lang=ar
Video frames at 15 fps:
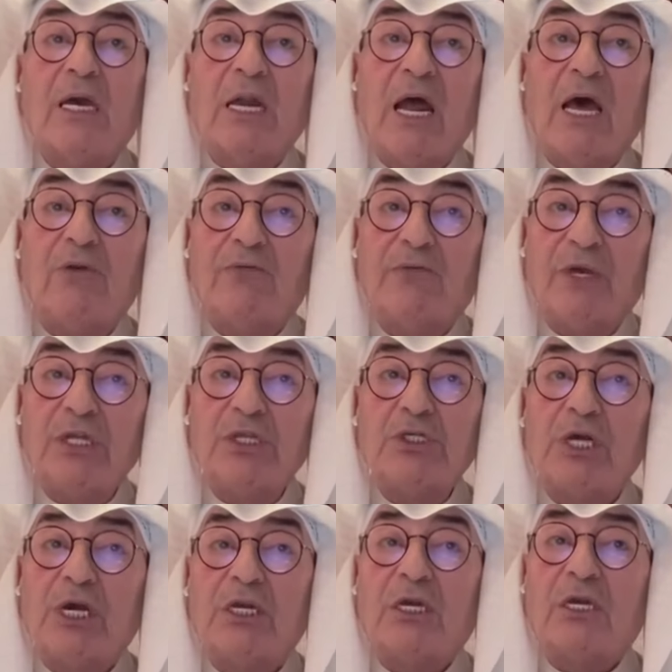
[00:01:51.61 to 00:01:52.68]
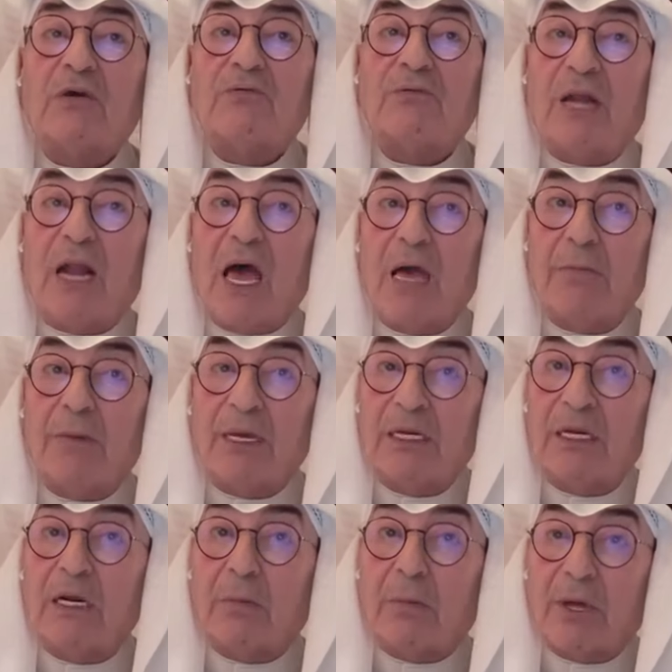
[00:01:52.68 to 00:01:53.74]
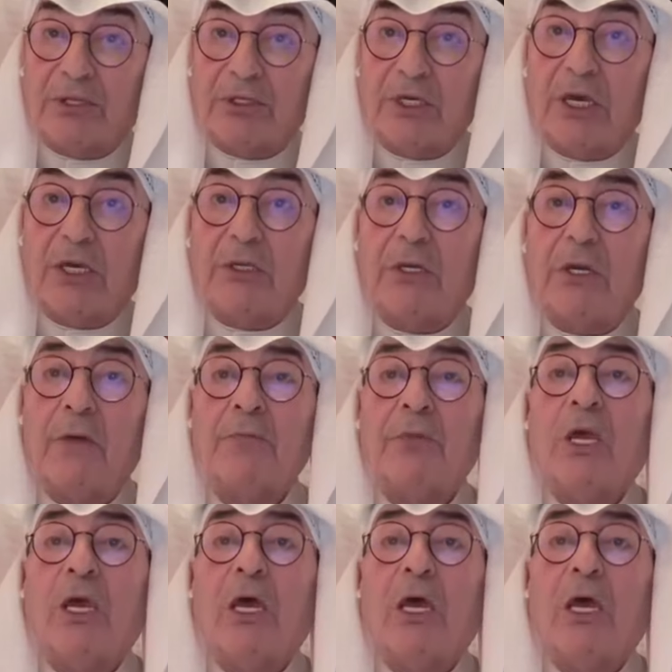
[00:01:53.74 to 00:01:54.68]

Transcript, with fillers: إلى 2000 شركة في العامين الماضيين